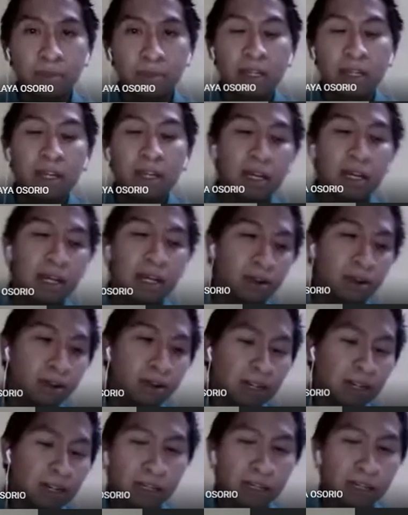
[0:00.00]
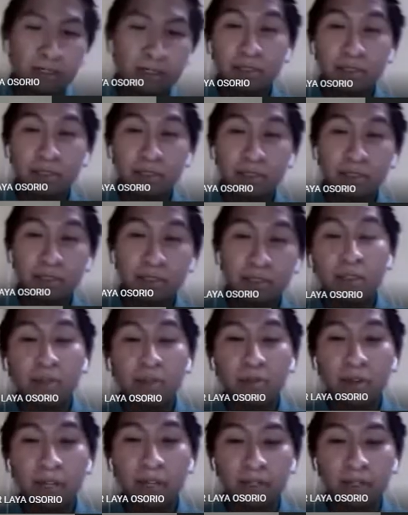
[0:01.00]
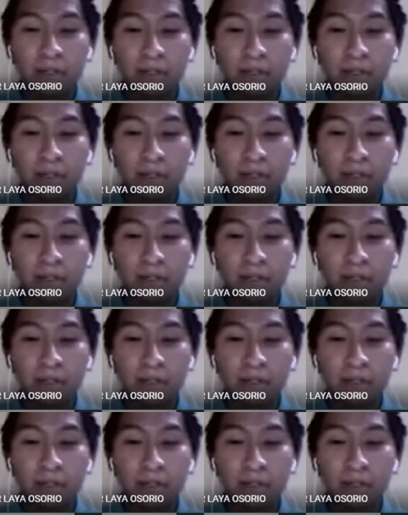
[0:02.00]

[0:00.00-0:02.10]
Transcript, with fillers: Ahora, antes de continuar